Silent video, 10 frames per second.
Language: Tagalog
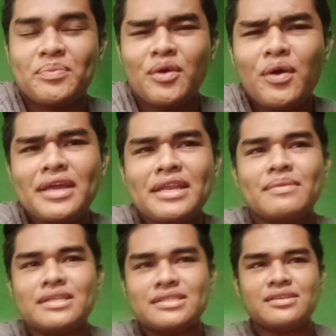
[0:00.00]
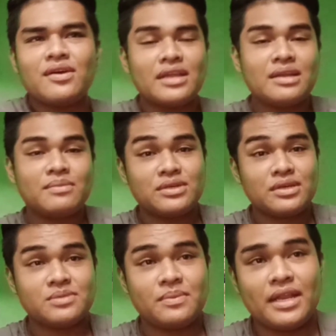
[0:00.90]
okay naman, okay naman yung
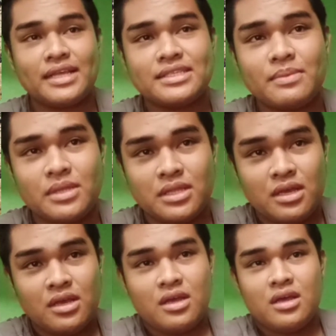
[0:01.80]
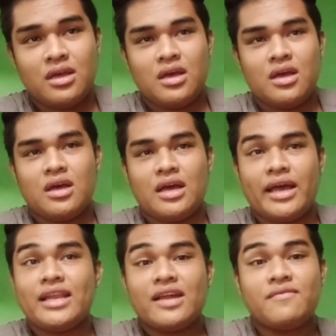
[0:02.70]
experience. I mean,
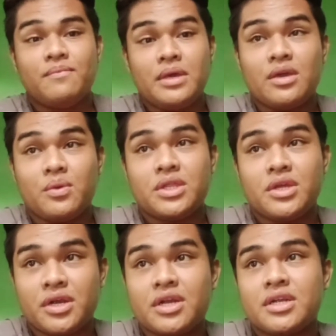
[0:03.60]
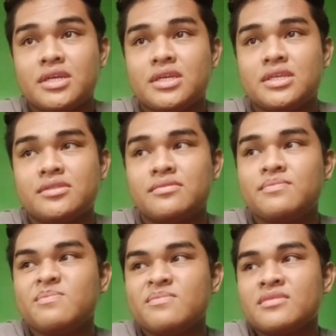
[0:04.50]
I love being with her and
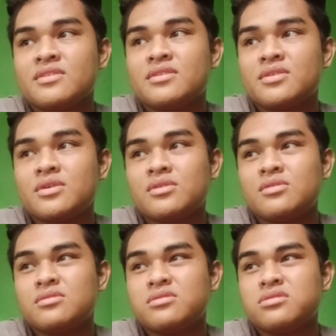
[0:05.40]
So,